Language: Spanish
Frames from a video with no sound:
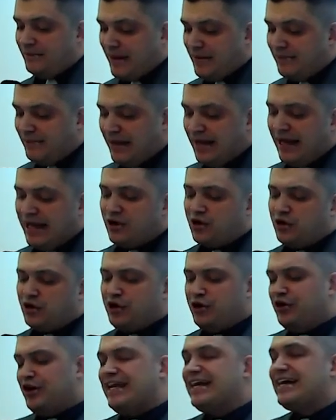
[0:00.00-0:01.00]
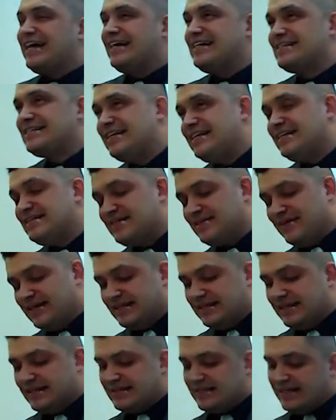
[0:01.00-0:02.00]
Primera de Crónicas
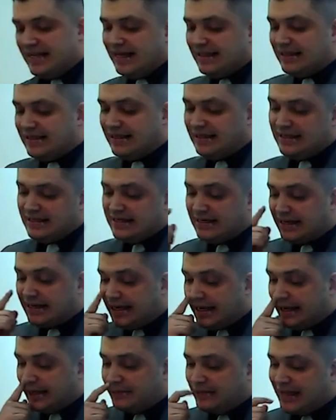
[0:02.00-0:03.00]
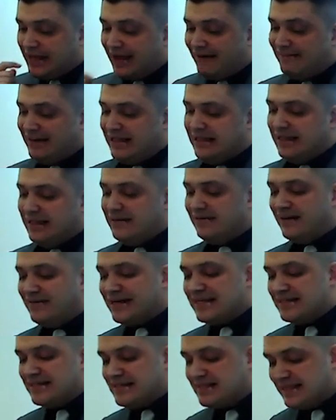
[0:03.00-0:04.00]
15:27 dice que David
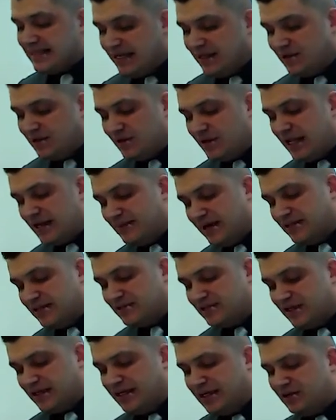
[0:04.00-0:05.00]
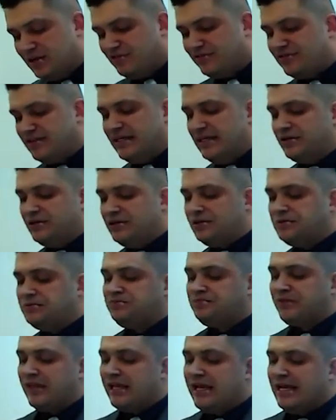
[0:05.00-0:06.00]
iba vestido del manto de lino fino
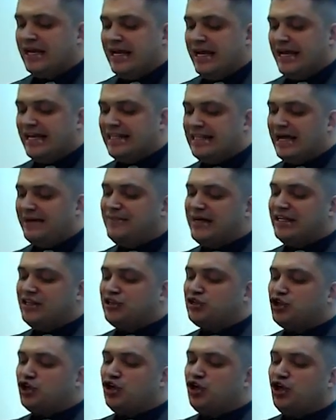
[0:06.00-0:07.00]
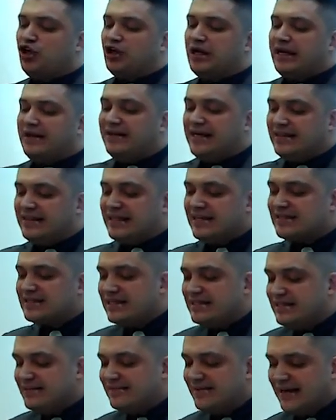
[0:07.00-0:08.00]
y también todos los
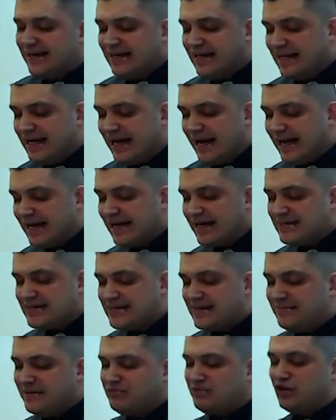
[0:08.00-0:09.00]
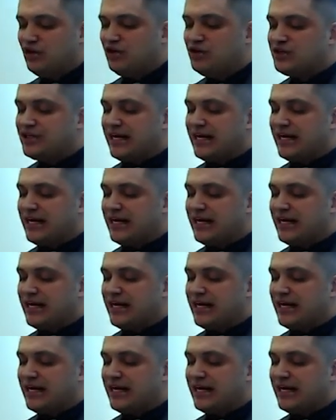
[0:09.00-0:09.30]
levitas que llevaban el arca, asimismo los